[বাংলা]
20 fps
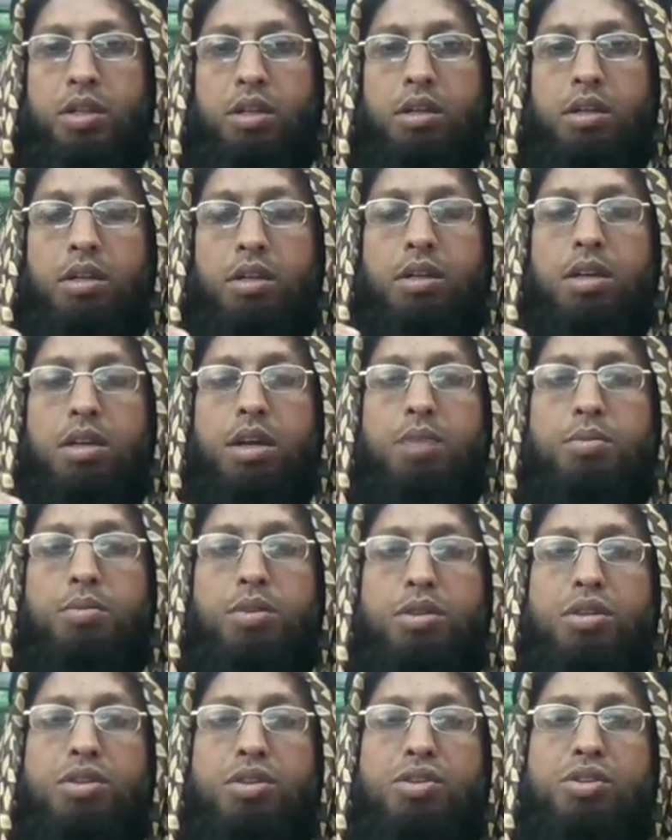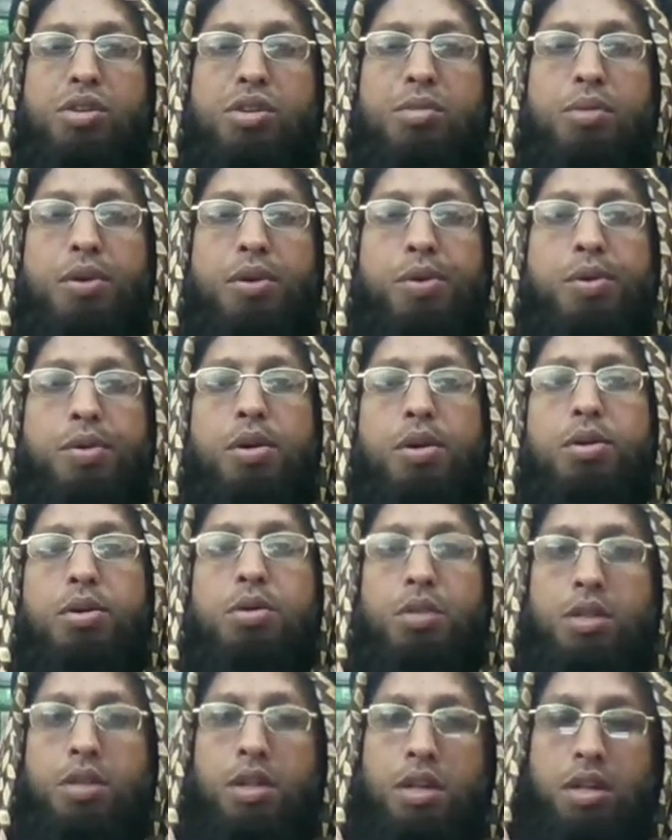একামতের সময় কখন
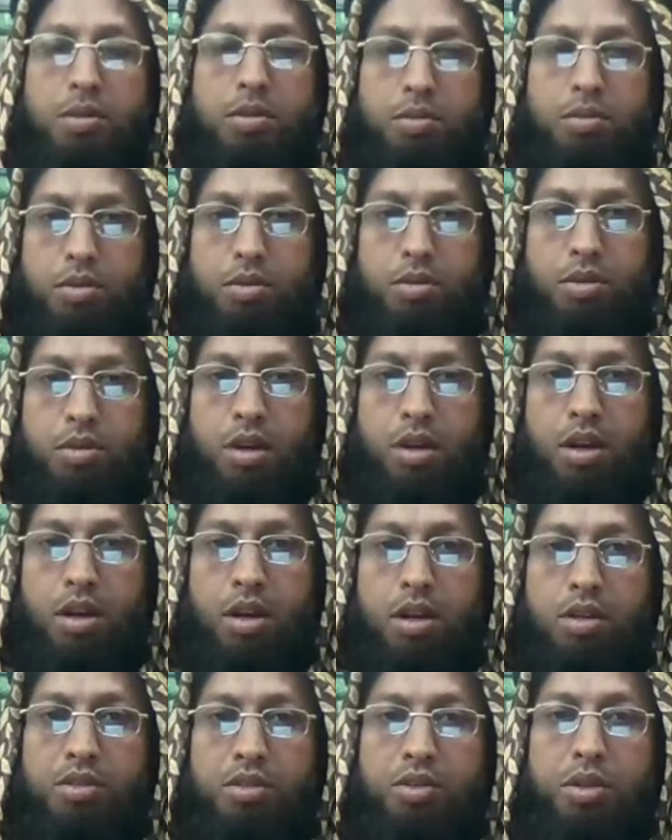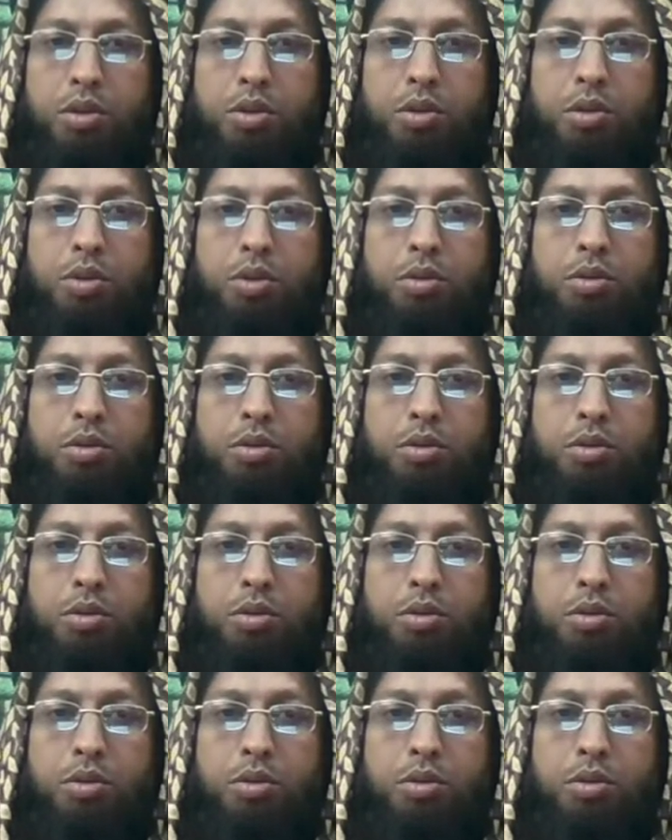দাঁড়াবো যেহেতু